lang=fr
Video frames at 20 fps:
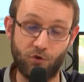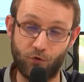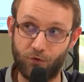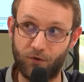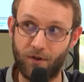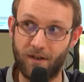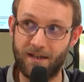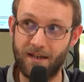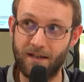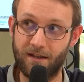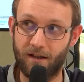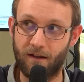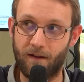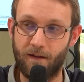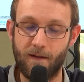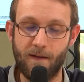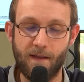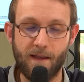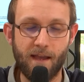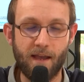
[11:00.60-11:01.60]
à juste titre.
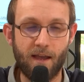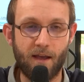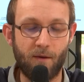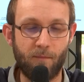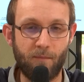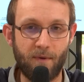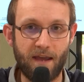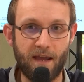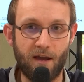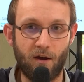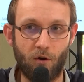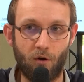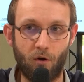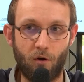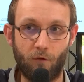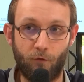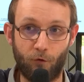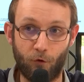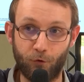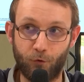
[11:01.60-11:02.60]
Mais euh,
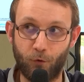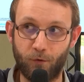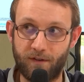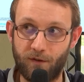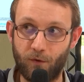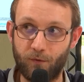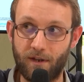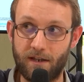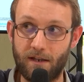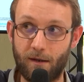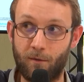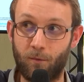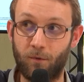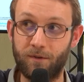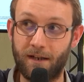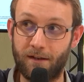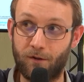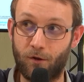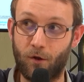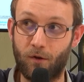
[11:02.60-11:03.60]
en France aussi, on a énormément
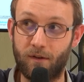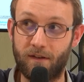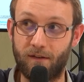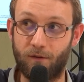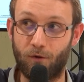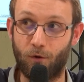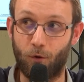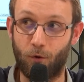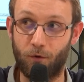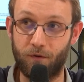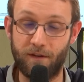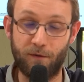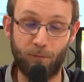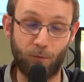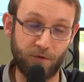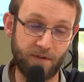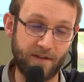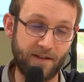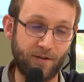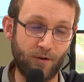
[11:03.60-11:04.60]
d'acteurs qui se,
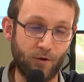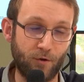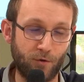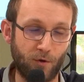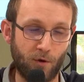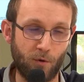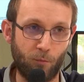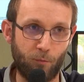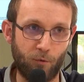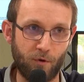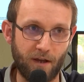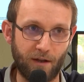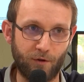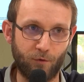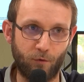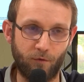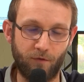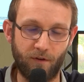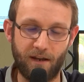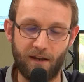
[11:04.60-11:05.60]
positionnent. Hein. on peut les
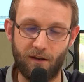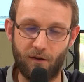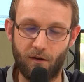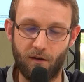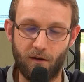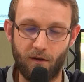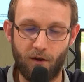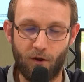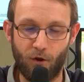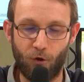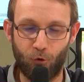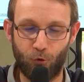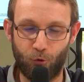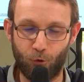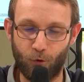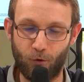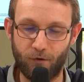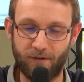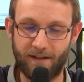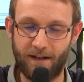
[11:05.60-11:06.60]
retrouver euh,
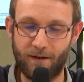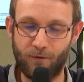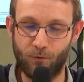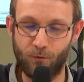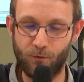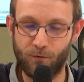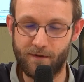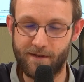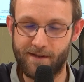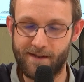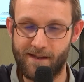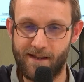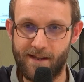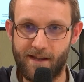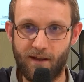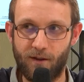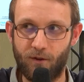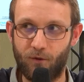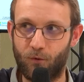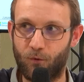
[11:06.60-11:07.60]
sur le salon.
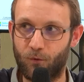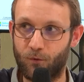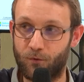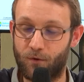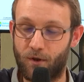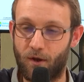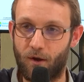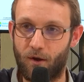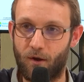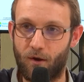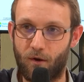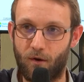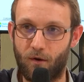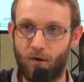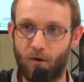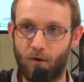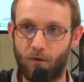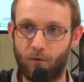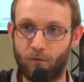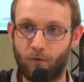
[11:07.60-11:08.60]

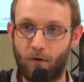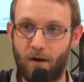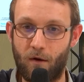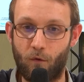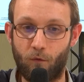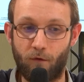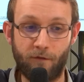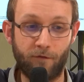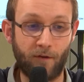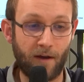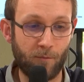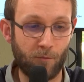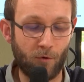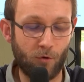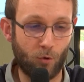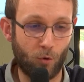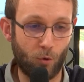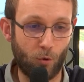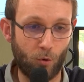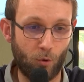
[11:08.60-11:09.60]
Euh, donc, voilà, on voit
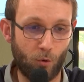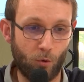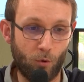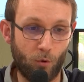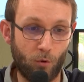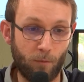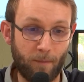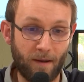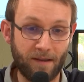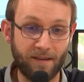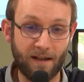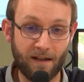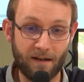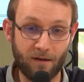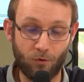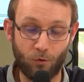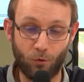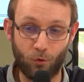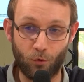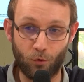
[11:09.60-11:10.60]
vraiment le,
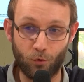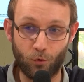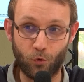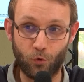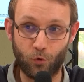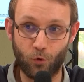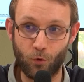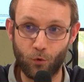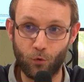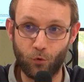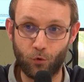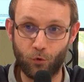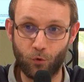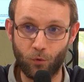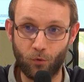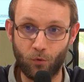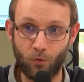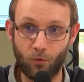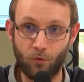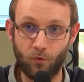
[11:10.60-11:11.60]
panel de,
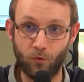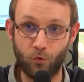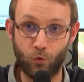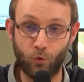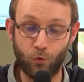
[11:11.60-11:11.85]
solutions,